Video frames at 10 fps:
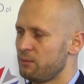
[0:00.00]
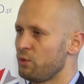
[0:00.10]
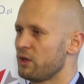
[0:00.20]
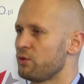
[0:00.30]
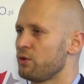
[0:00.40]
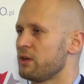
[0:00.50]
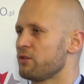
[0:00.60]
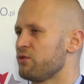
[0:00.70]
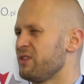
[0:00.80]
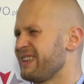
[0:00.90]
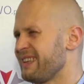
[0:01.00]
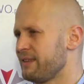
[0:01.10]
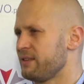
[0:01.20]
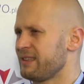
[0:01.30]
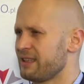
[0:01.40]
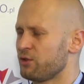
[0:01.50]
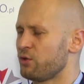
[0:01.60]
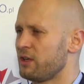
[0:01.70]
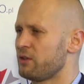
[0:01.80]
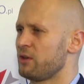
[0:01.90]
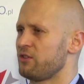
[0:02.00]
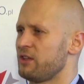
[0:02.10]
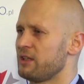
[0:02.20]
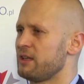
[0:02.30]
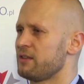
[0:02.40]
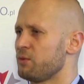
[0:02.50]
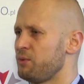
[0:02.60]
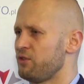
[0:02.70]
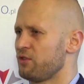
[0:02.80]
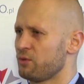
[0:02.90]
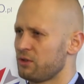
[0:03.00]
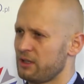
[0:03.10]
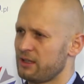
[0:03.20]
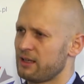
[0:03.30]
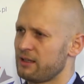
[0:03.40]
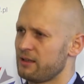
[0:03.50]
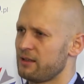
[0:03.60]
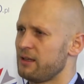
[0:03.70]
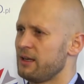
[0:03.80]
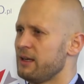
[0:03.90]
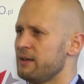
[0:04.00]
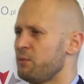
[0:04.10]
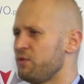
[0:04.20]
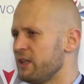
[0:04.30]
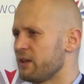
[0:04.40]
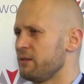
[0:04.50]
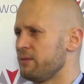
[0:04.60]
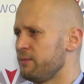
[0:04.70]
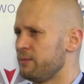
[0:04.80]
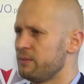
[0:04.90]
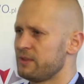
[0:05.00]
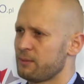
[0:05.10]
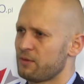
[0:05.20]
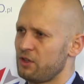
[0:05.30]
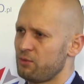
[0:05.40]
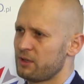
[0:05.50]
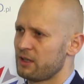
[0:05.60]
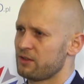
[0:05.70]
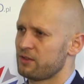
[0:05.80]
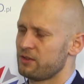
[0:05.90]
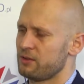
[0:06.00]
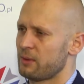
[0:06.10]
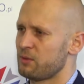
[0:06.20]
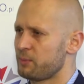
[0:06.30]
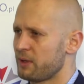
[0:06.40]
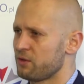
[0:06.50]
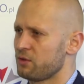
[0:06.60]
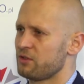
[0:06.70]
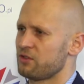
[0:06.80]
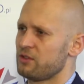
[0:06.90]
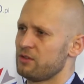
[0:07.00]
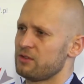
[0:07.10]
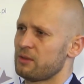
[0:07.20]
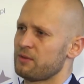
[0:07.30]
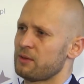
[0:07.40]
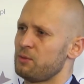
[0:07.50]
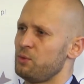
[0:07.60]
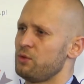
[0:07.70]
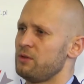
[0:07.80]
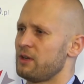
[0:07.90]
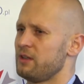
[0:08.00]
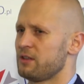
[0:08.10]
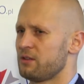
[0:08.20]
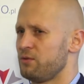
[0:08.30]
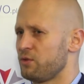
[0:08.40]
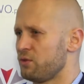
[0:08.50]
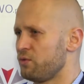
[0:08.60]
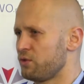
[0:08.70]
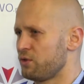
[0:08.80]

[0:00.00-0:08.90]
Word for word: Piłka trójka kosztuje taka, taka do gry, która się nadaje 150 zł. Generalnie powinna, zamawialiśmy teraz, mamy sprawdzone, że zamawiamy piłki w granicach 200,